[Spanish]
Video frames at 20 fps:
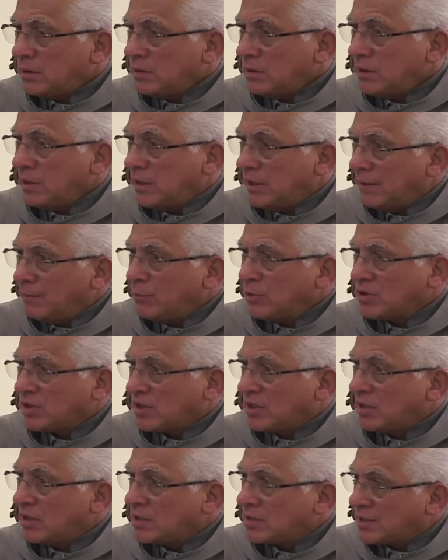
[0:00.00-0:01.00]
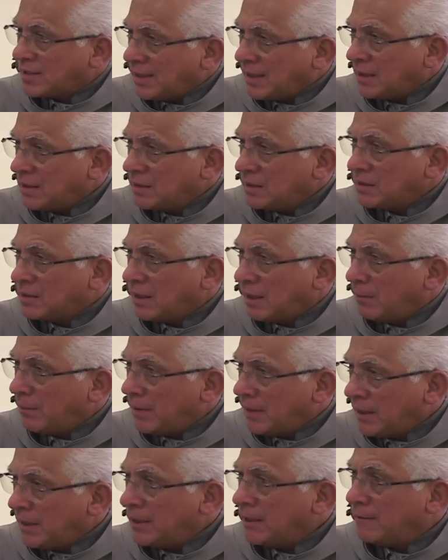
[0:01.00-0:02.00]
tenemos que estar de tal
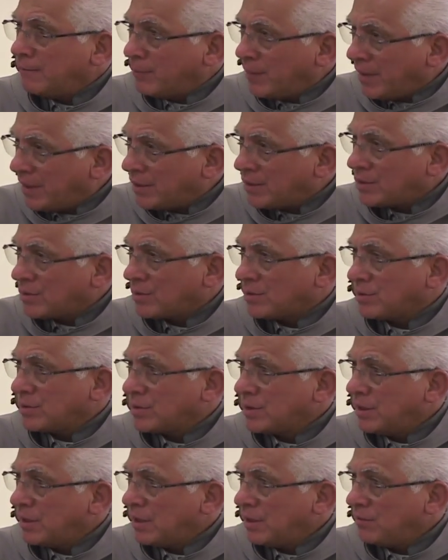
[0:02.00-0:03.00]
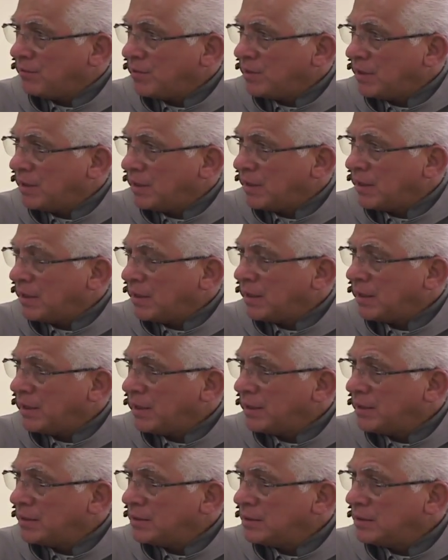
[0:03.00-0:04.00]
manera inmersos en la vida de la
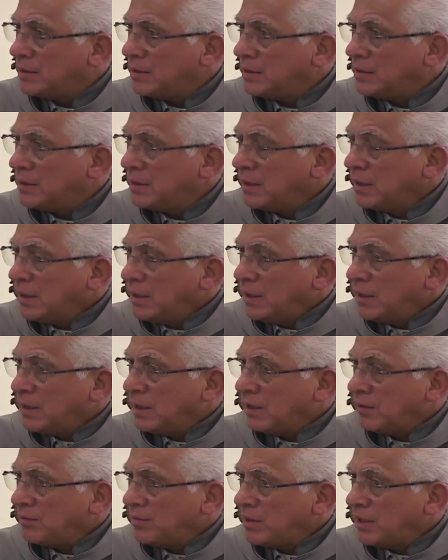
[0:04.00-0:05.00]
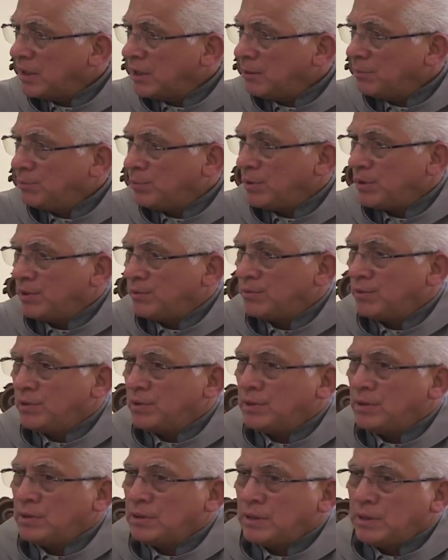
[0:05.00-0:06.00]
gente, en la vida del
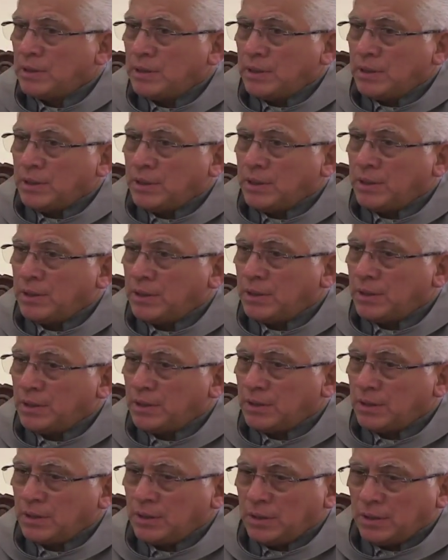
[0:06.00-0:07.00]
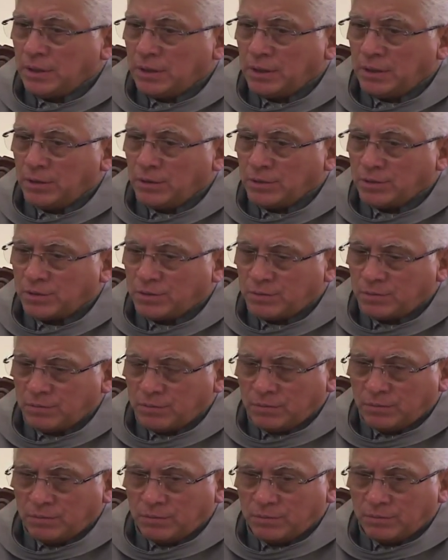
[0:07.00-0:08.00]
pueblo, que, nos,
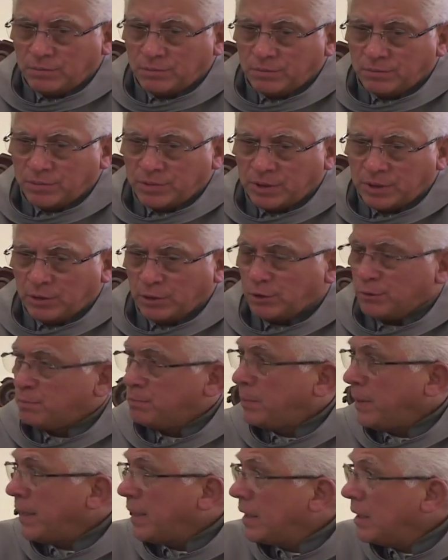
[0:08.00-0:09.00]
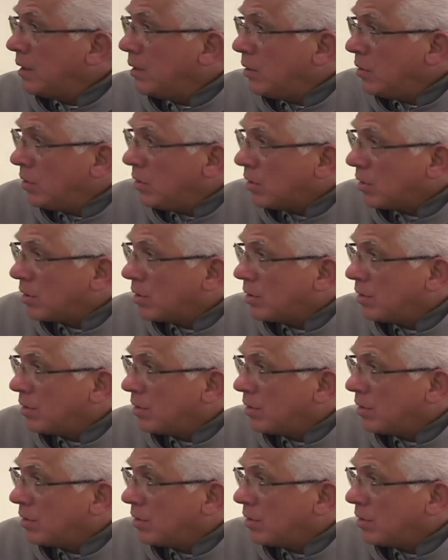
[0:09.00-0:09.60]
mm, se nos pegue el olor.